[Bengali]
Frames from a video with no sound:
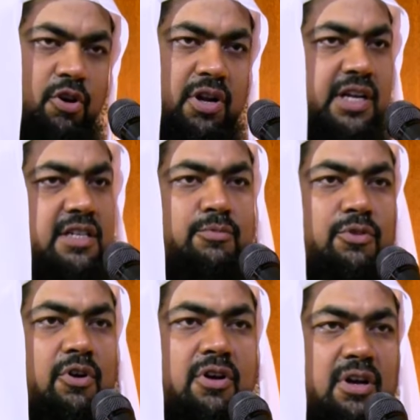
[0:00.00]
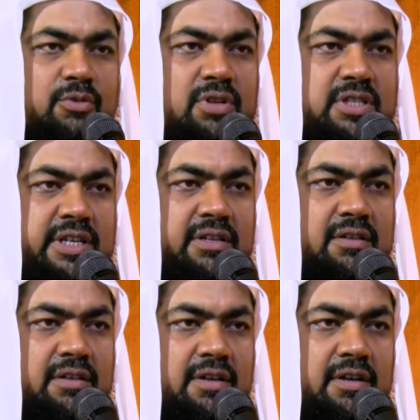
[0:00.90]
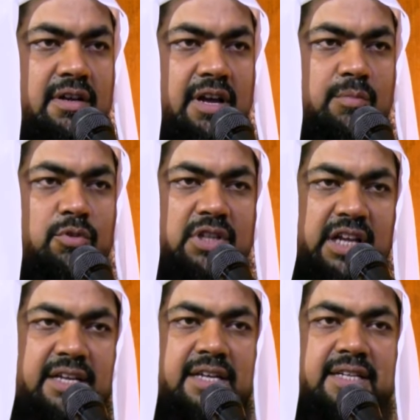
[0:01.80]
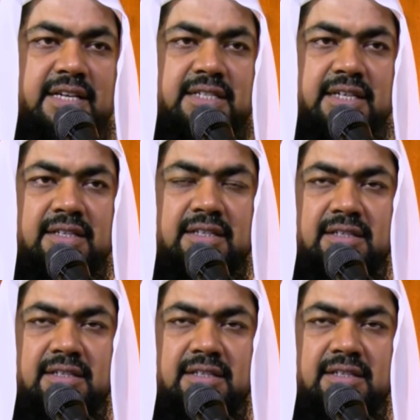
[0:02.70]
ঘরকে যেমন রক্ষা করেছেন এবং দেখিয়ে দিয়েছেন